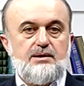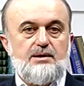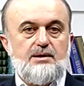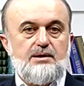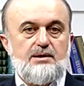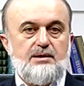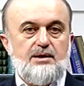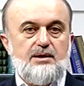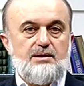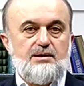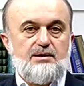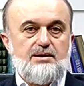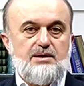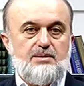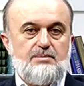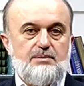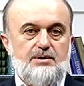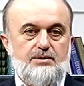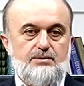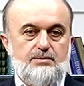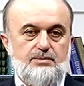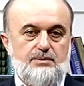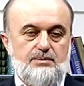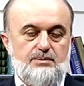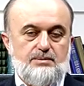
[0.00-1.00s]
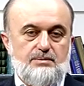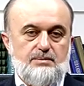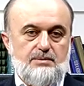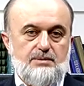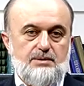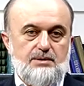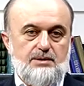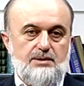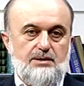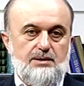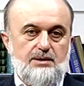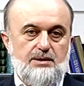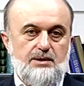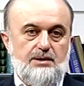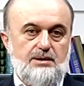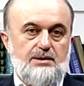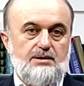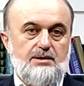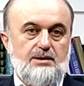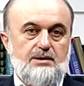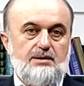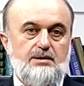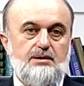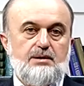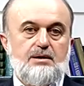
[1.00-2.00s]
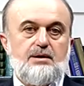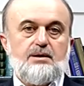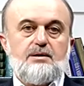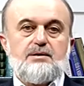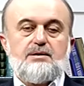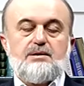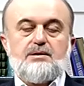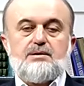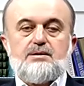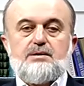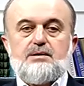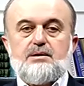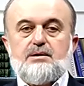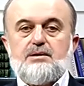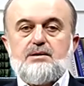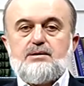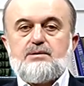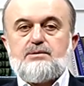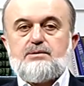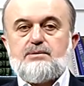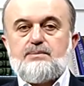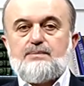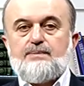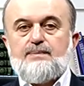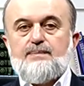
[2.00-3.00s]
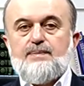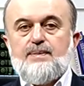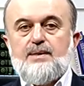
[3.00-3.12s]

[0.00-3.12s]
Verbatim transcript: İnne ekrameküm indallahi etkaküm.